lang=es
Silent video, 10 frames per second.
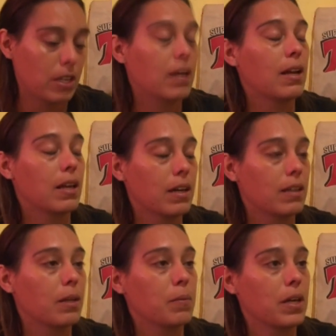dije a la
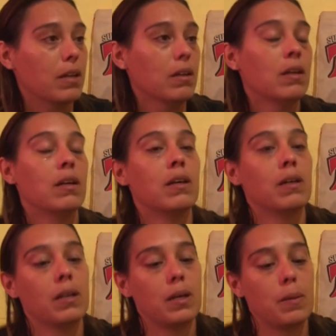hija también.
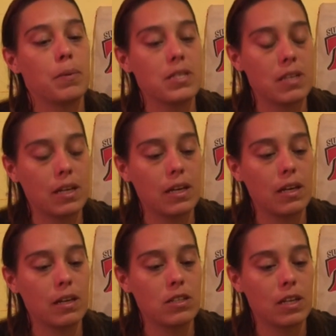Pensé
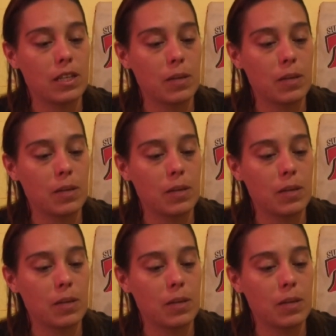que ella